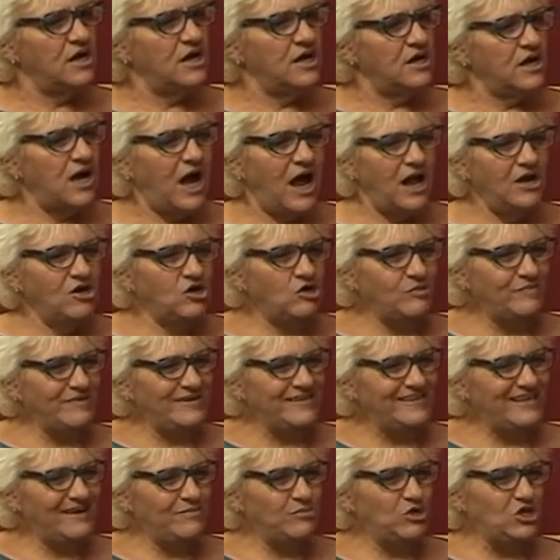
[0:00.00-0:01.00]
algo me
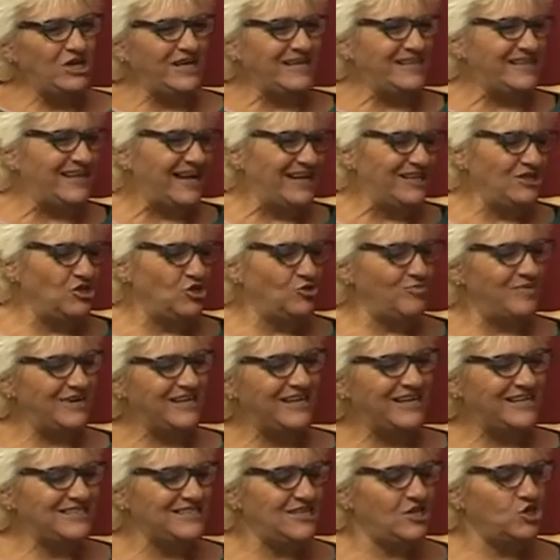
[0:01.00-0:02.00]
está molestando y me
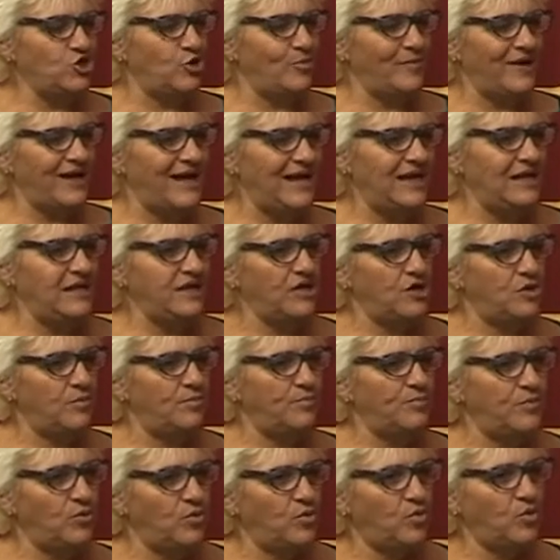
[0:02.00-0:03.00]
está haciendo mal, digo,
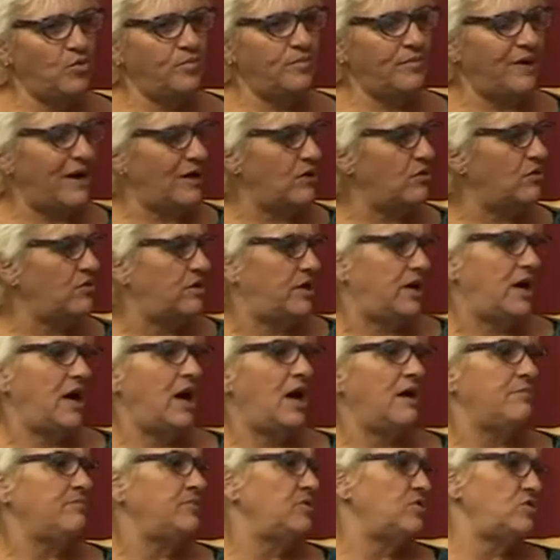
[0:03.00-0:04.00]
pum, bajo un
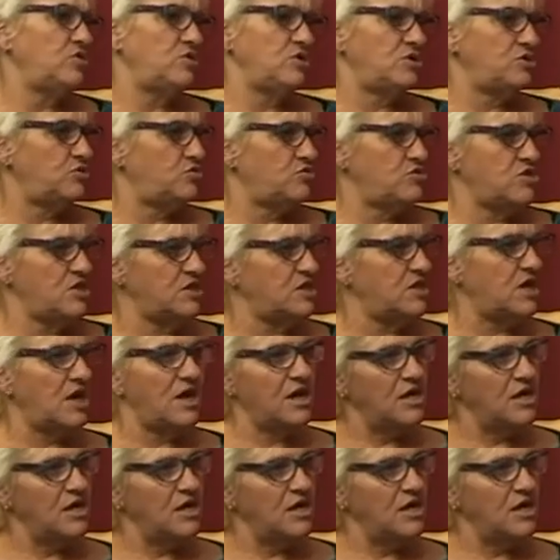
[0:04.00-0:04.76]
cambio, listo, ya está.